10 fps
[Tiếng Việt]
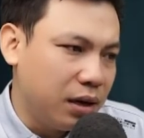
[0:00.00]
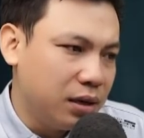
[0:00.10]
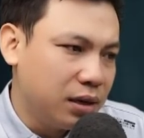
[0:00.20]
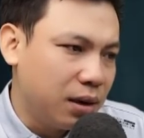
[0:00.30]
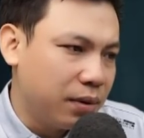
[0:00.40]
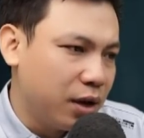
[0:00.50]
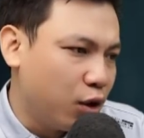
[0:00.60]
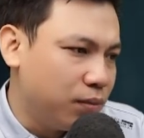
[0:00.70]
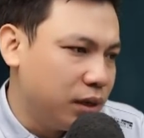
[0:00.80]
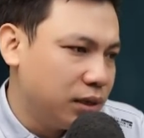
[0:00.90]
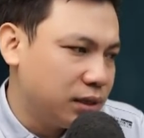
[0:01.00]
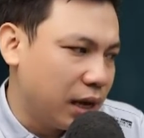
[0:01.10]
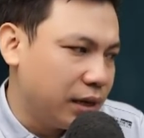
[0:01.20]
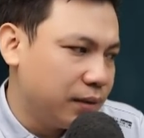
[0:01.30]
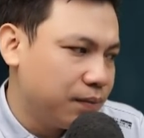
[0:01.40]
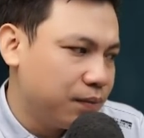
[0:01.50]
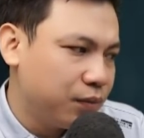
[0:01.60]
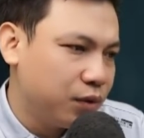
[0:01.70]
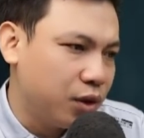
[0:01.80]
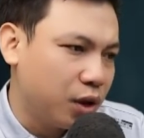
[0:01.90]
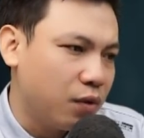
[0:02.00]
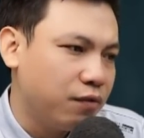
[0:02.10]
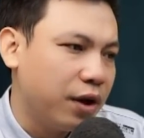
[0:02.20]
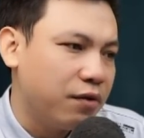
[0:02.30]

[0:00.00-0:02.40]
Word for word: Đứa trẻ hiện tại không phải là cháu của bà,